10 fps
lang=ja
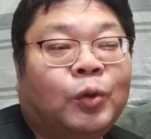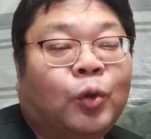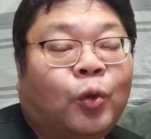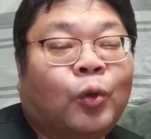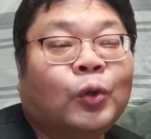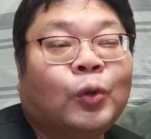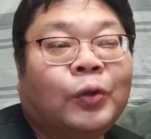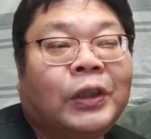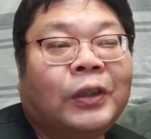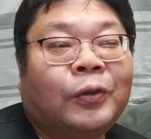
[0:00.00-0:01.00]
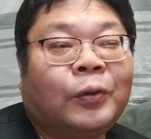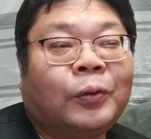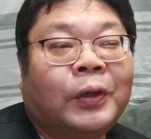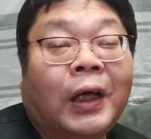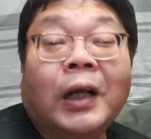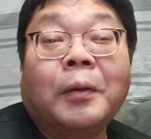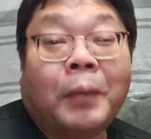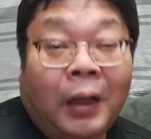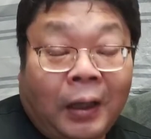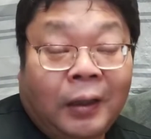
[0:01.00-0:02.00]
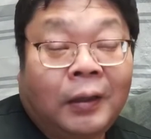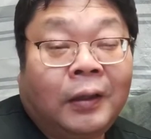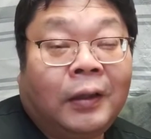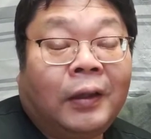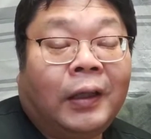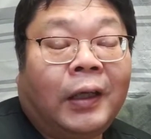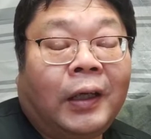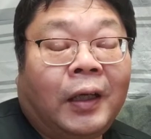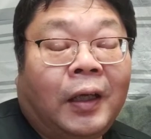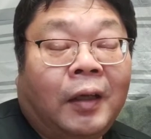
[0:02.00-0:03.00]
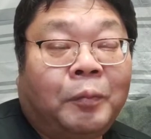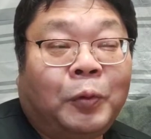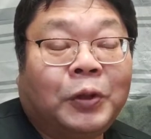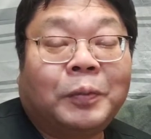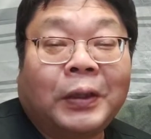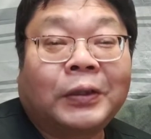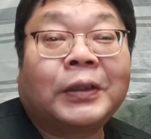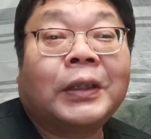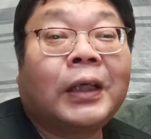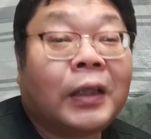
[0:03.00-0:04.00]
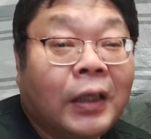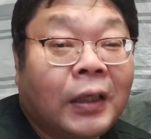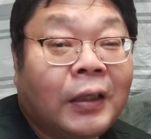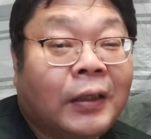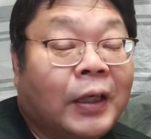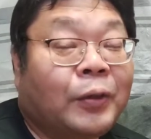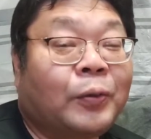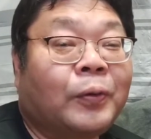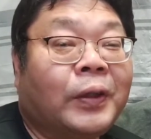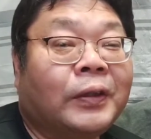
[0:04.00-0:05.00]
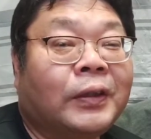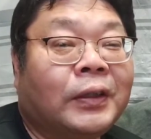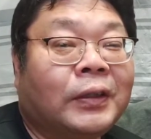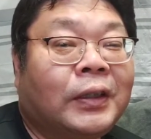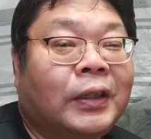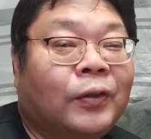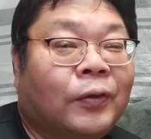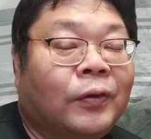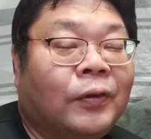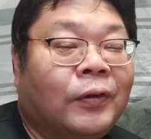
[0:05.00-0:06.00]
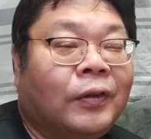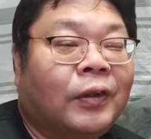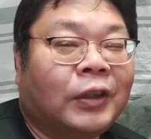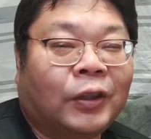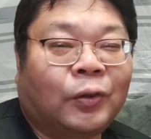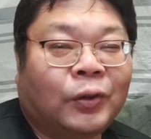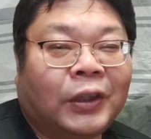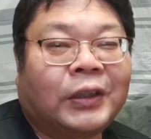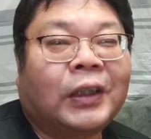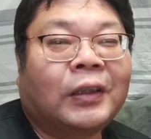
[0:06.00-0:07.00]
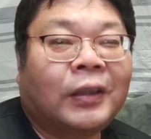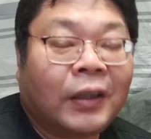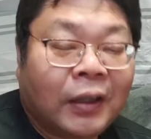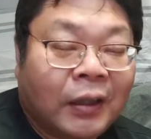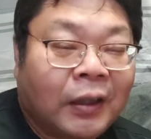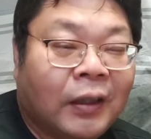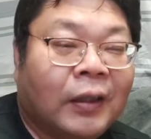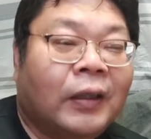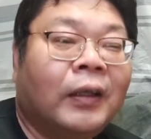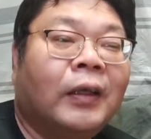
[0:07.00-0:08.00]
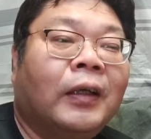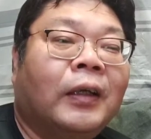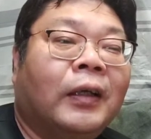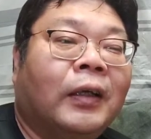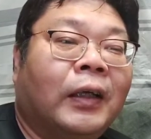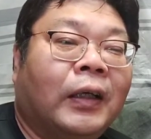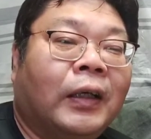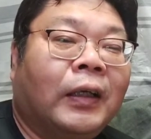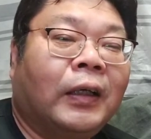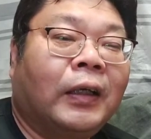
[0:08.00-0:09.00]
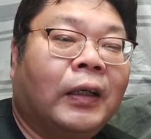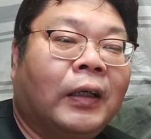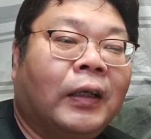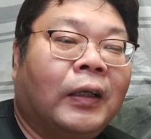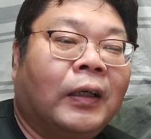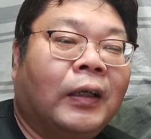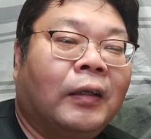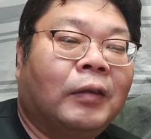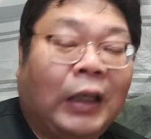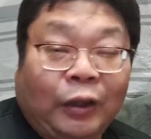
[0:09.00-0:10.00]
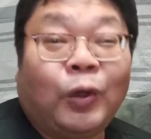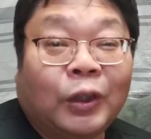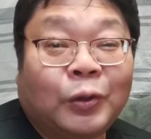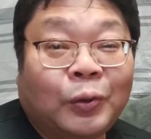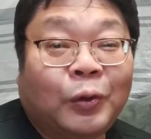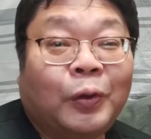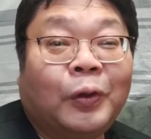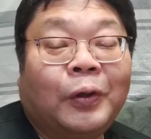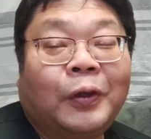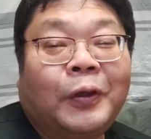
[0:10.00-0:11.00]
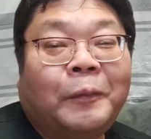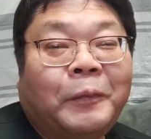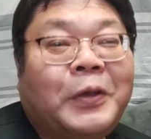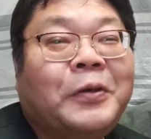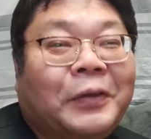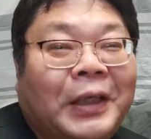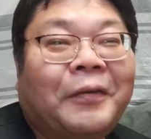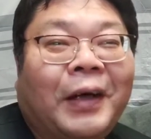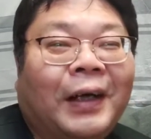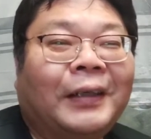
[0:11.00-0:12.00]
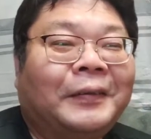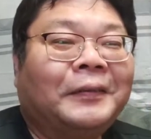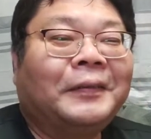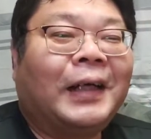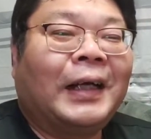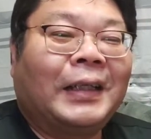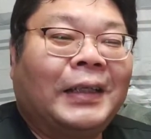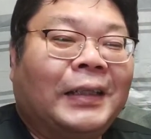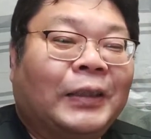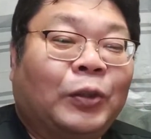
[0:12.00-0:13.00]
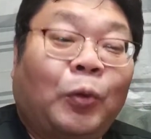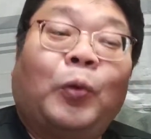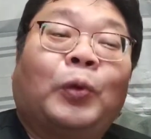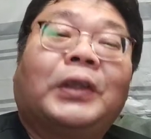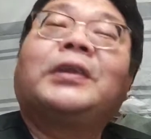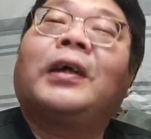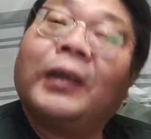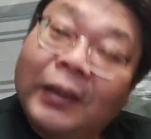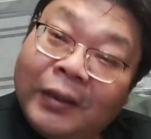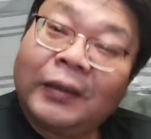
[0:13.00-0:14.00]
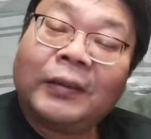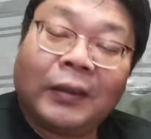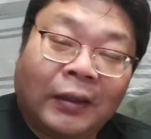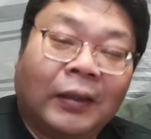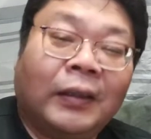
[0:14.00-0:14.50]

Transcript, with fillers: もっと高速にということであれば、えー、もう一枚追加で大容量の SSD をガチャッとつけちゃって、えー、なんとかするという手はありそうですかね。